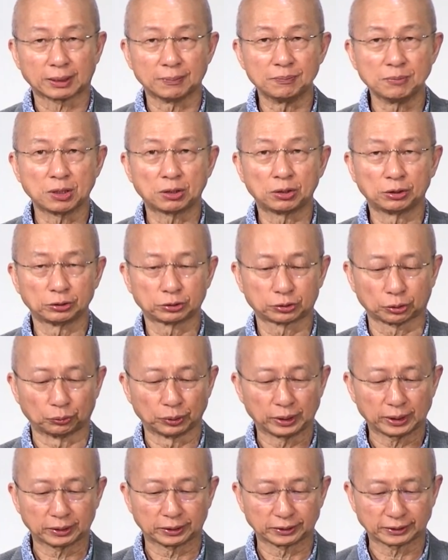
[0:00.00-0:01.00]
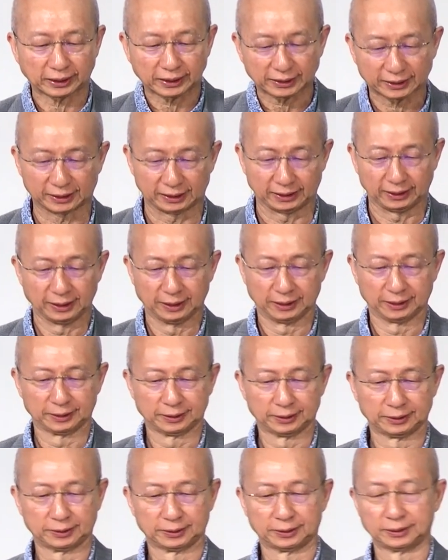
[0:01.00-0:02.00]
ang ang pamagat na
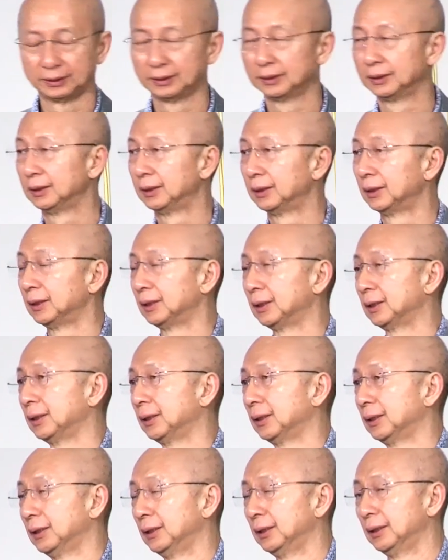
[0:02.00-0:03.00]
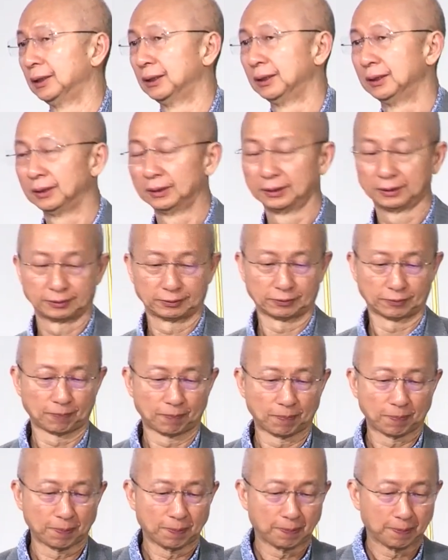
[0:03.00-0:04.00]
ibinigay ko sa inyo kahapon ay
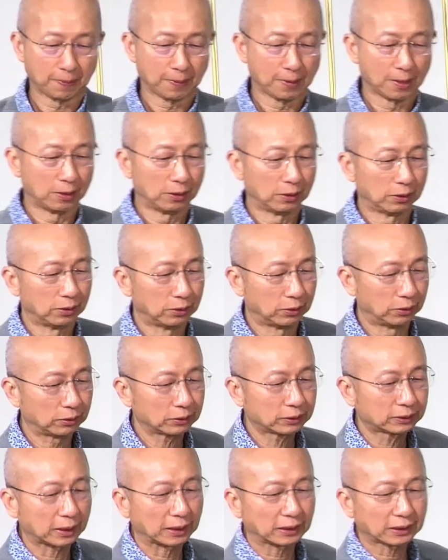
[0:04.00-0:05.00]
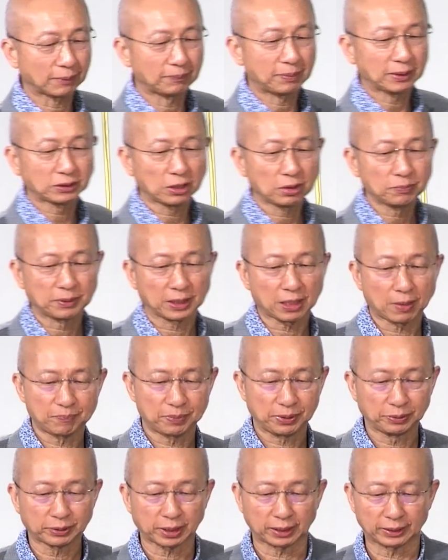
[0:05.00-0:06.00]
submission, uh, gifts and
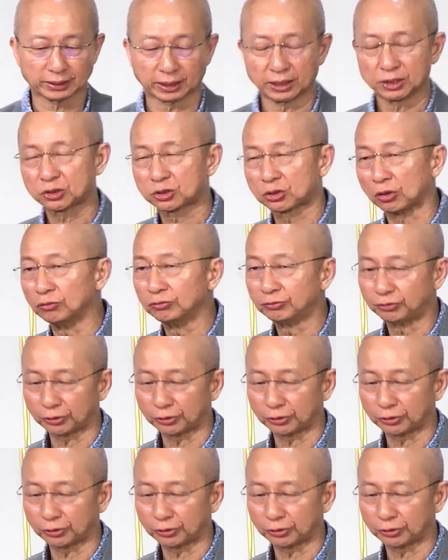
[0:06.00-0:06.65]
ministry.